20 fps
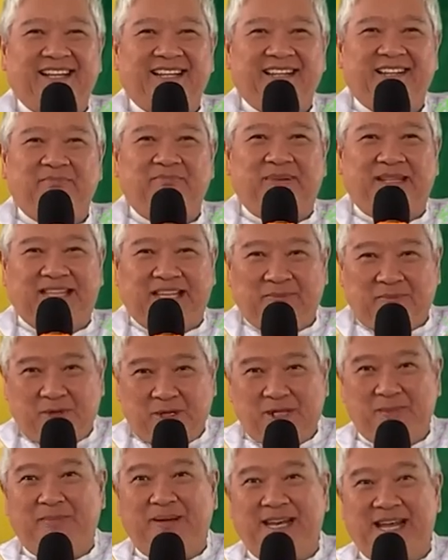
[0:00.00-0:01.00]

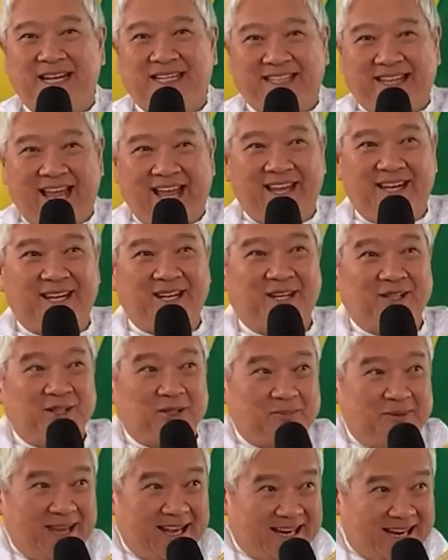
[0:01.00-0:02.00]
Patapos pa lang tayo ng
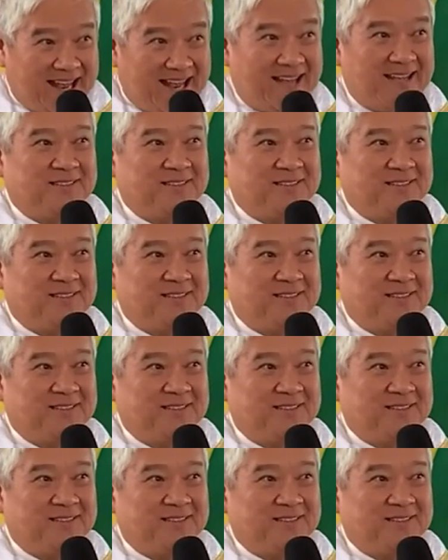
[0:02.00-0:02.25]
nobena.